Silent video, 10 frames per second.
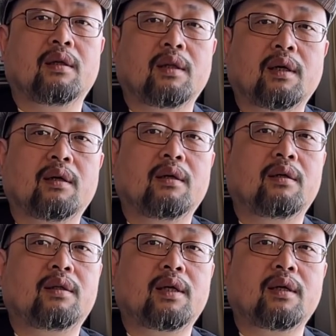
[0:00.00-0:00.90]
那
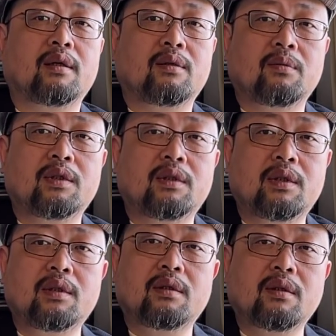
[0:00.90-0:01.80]
这个东西
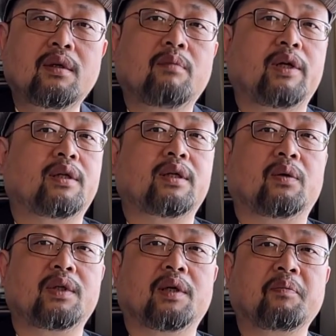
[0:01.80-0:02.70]
其实特别少
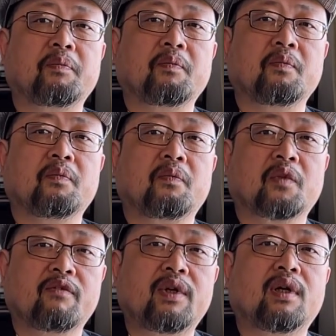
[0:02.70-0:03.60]
见，
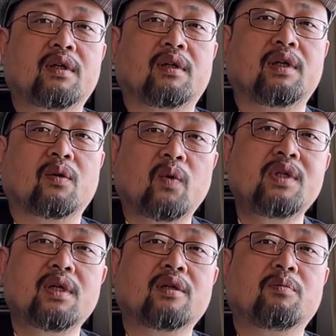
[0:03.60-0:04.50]
非常少见。关
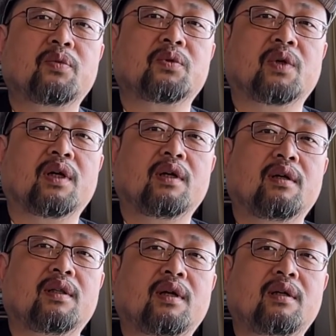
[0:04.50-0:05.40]
系可能不错，
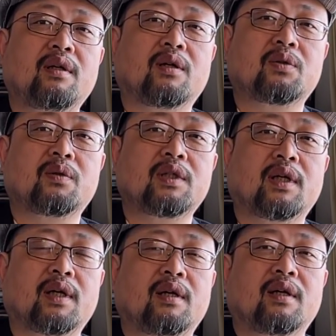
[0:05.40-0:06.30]
但是你要说起
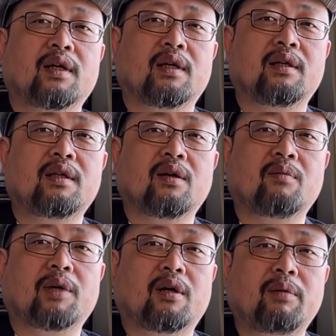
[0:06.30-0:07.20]
来给他挑了
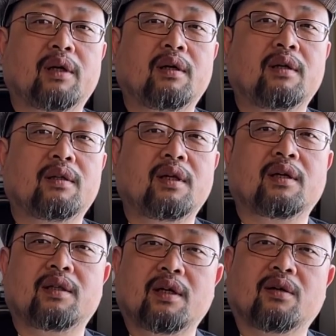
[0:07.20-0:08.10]
毛病，那
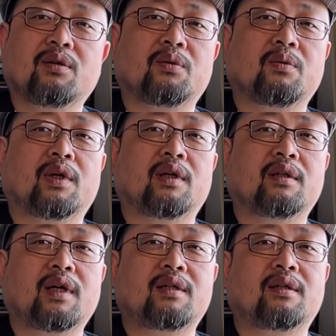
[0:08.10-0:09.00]
个挑的就多了。
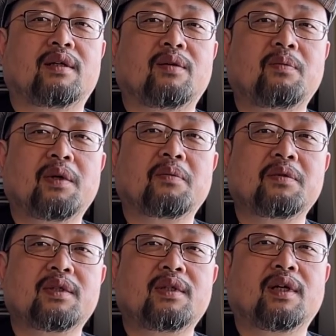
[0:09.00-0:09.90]
但是呢，这物业公
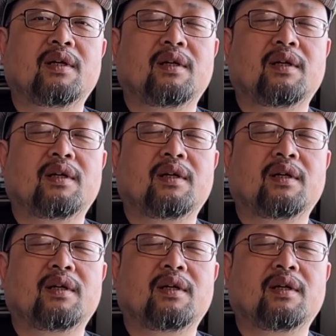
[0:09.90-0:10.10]
司呢，